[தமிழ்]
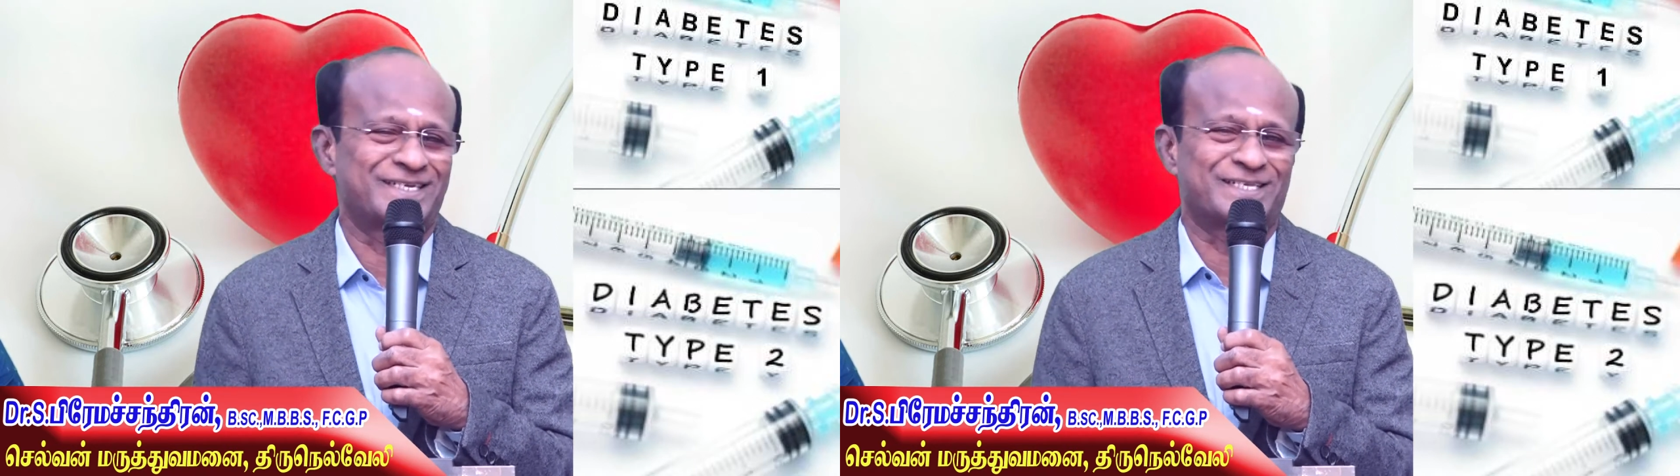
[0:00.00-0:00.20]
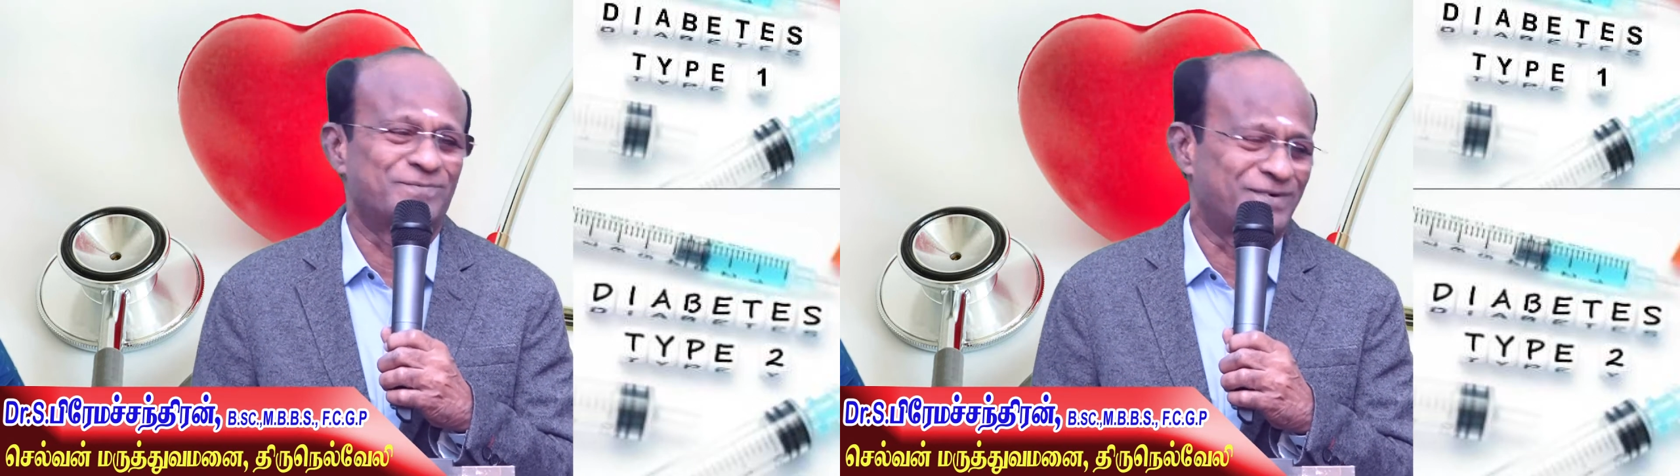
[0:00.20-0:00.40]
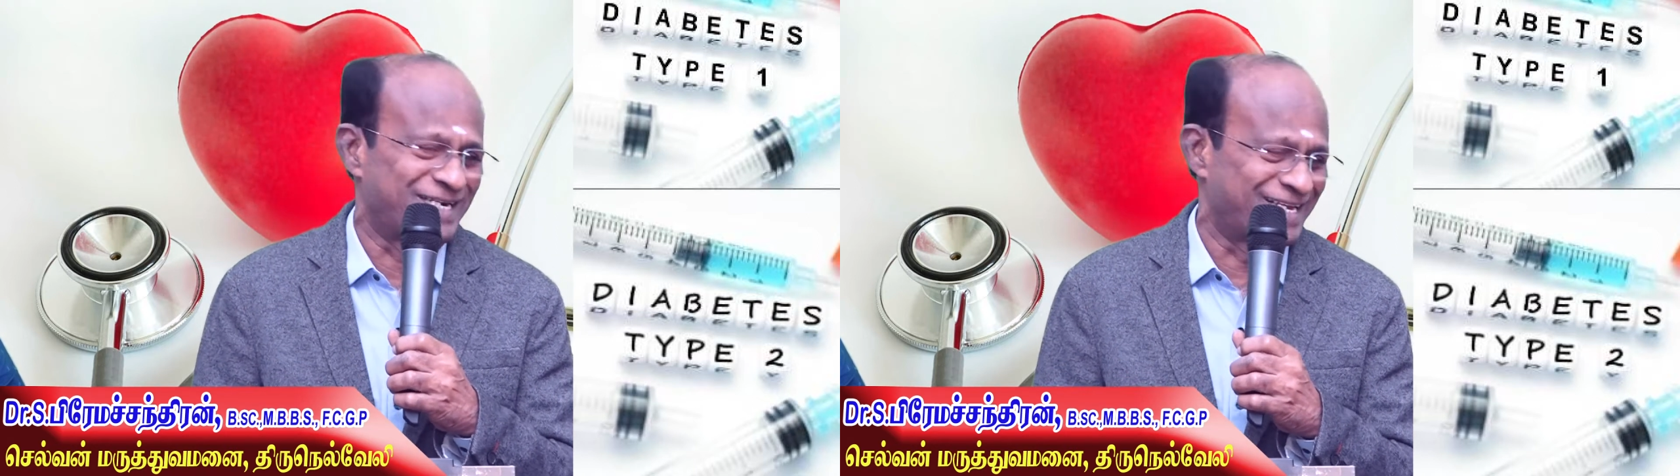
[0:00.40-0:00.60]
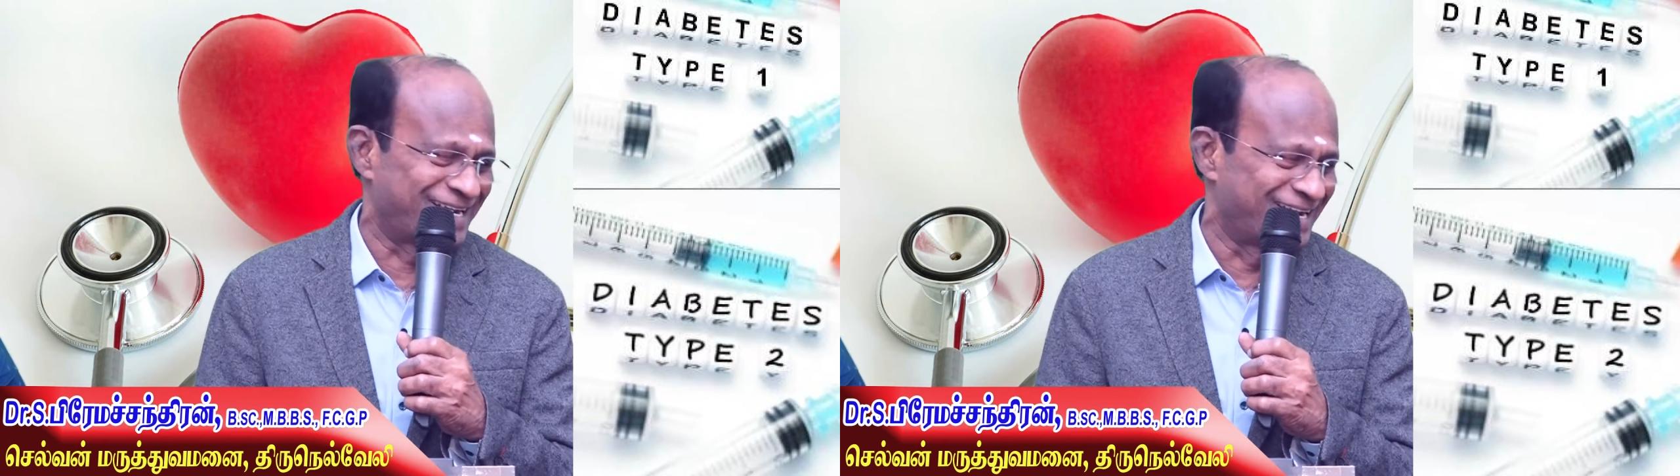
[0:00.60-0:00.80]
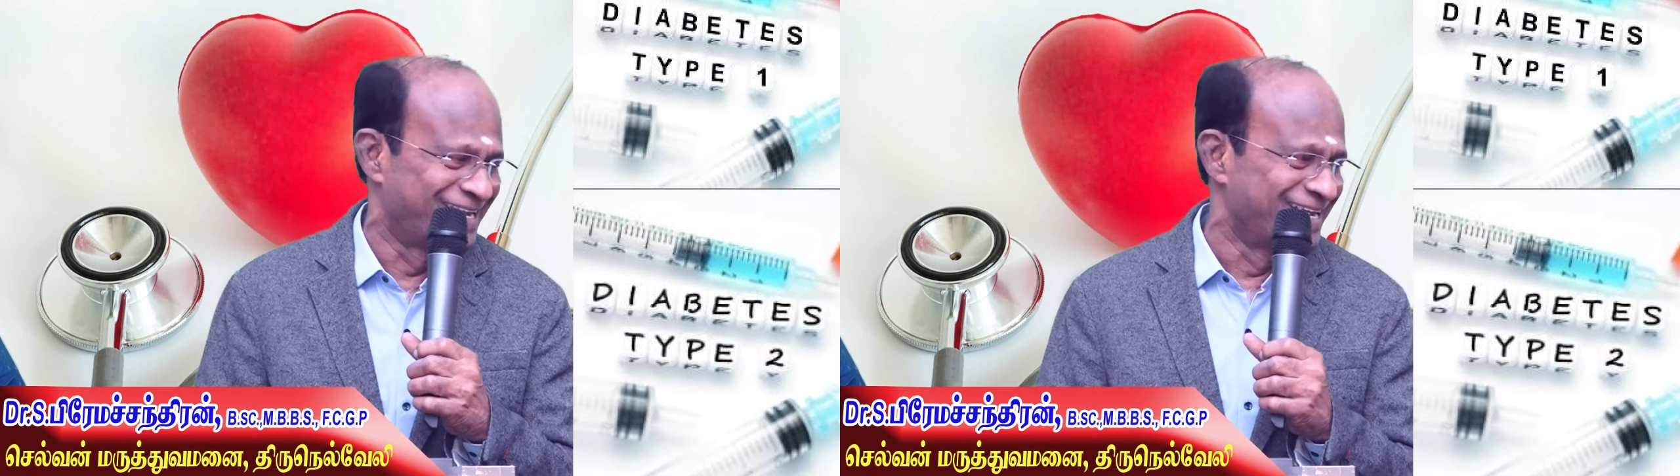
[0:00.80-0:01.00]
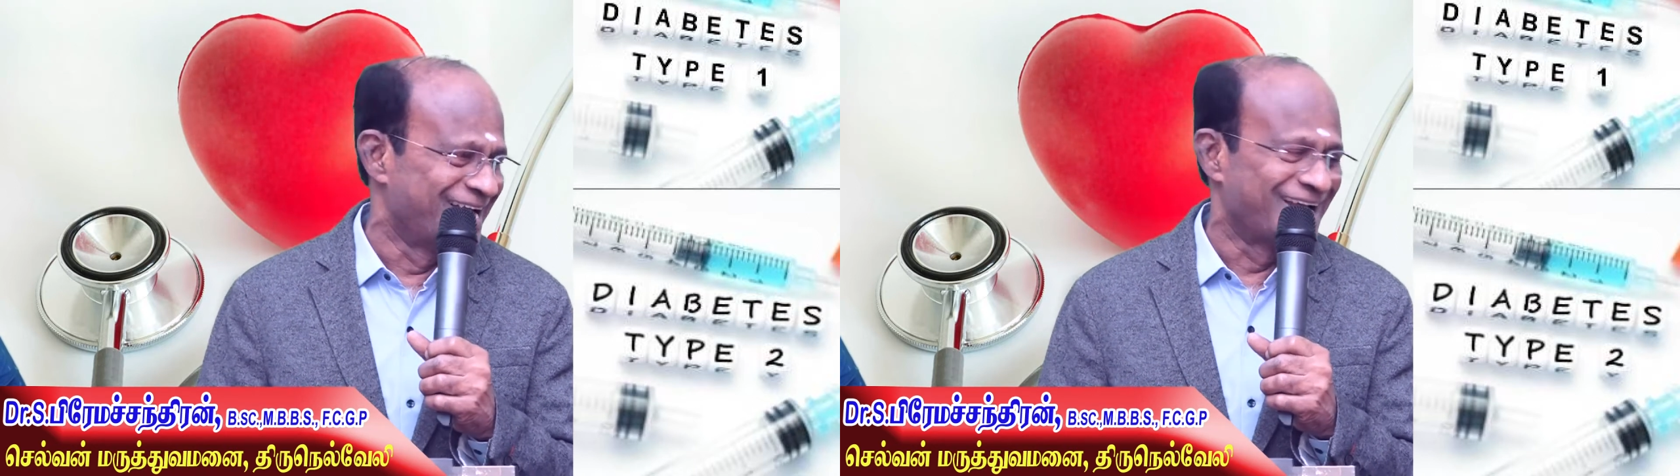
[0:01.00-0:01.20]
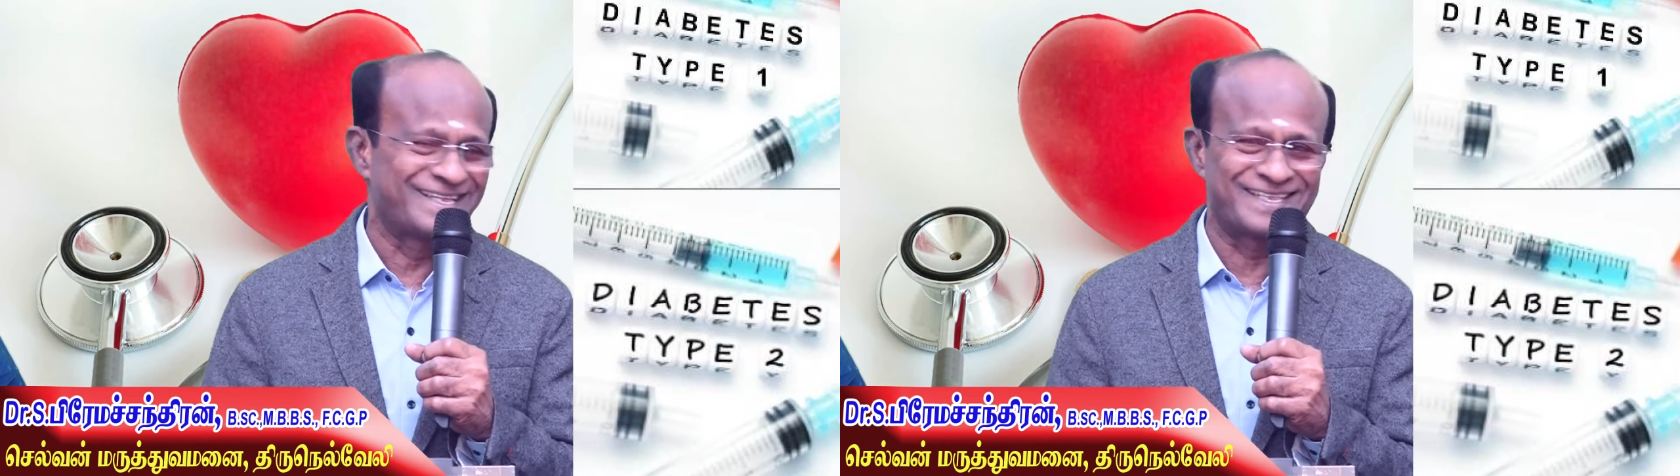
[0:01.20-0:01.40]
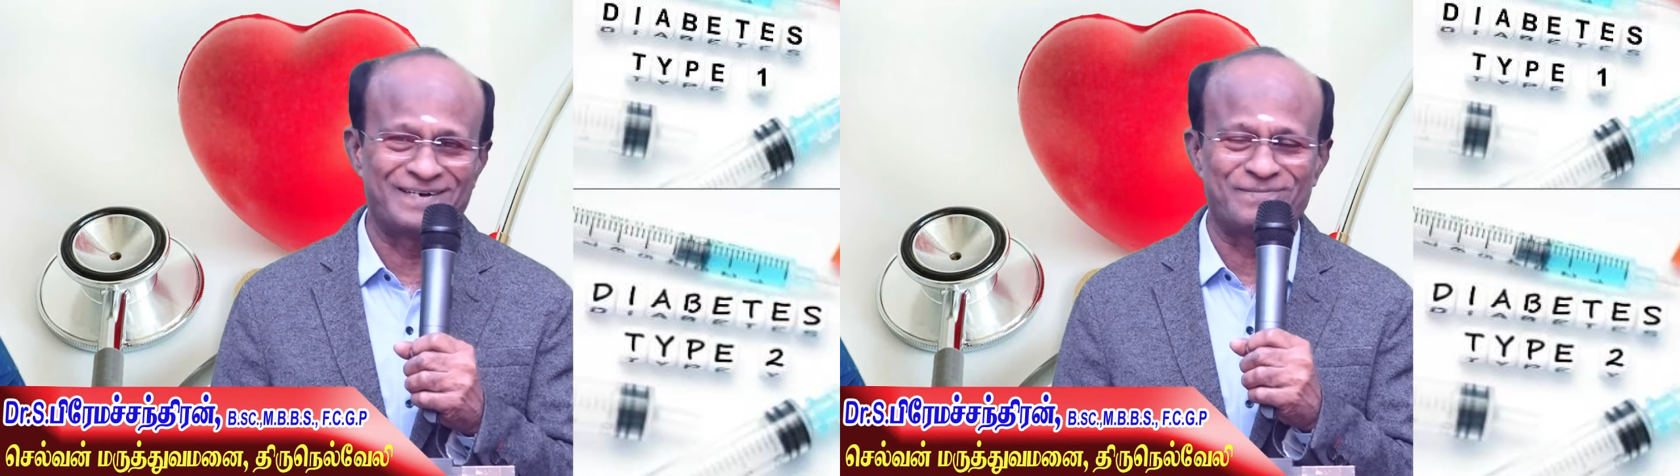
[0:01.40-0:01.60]
சத்தம் போட்டாங்க
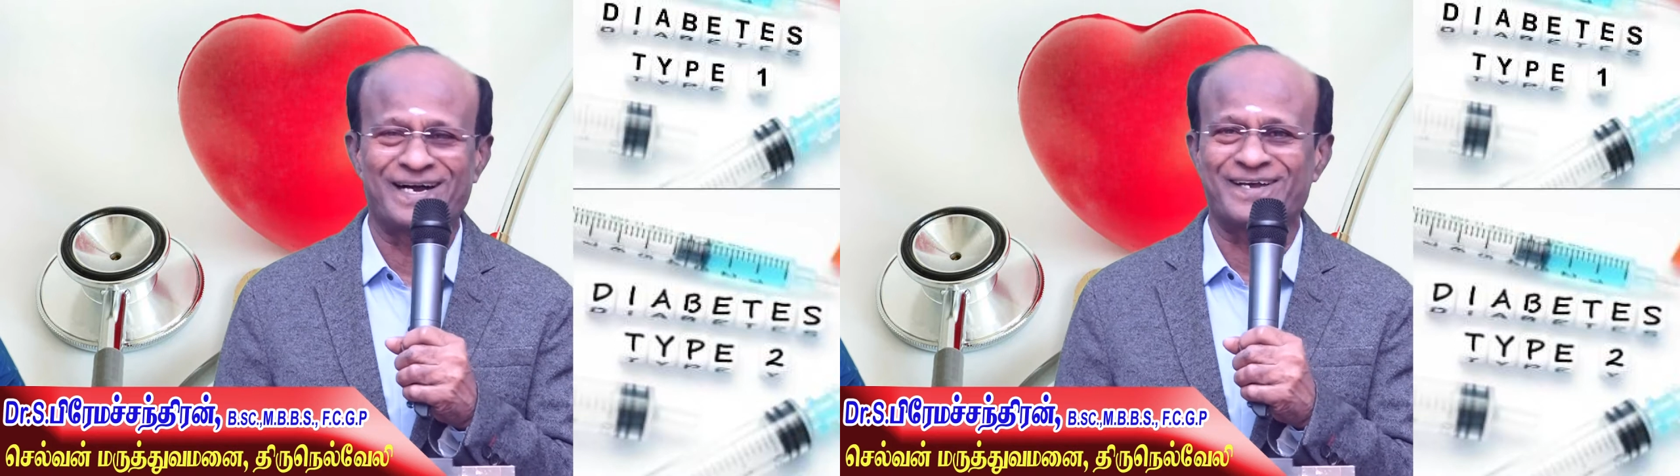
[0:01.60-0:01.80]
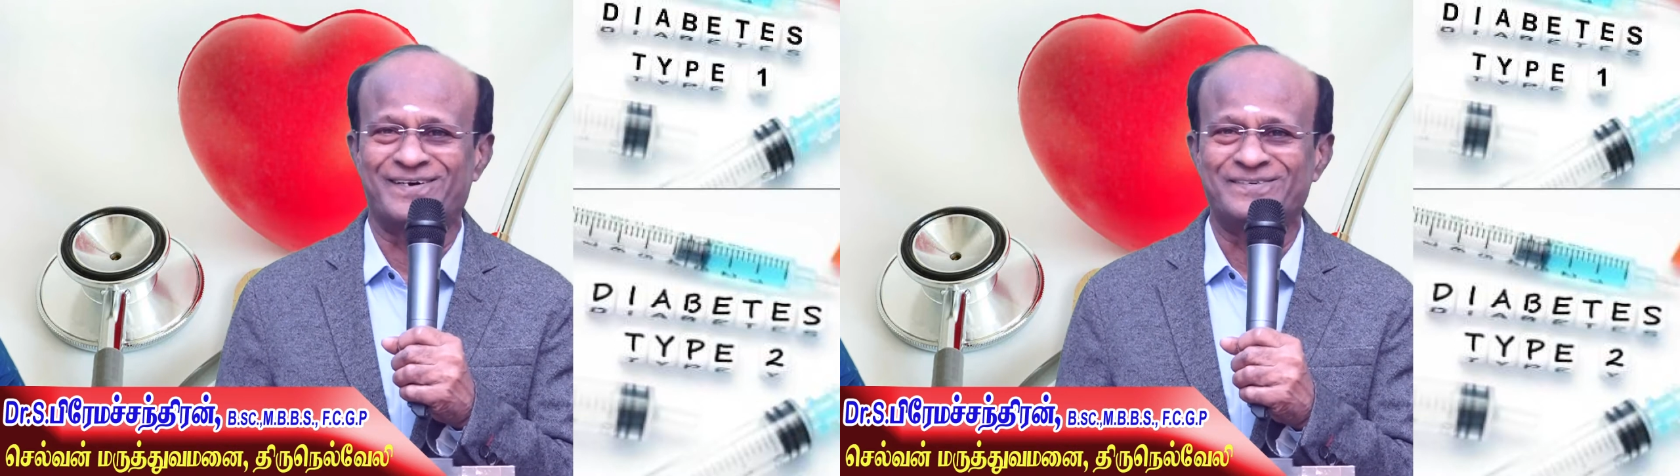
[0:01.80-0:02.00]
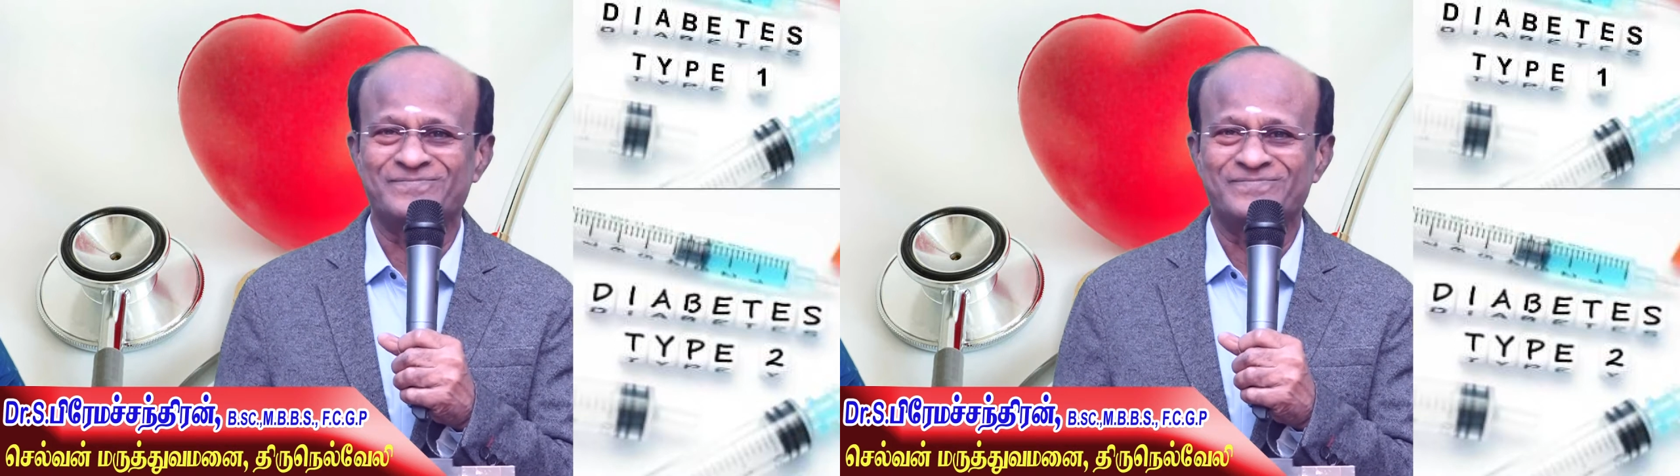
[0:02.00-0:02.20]
இதுதான் பார்க்குறோம்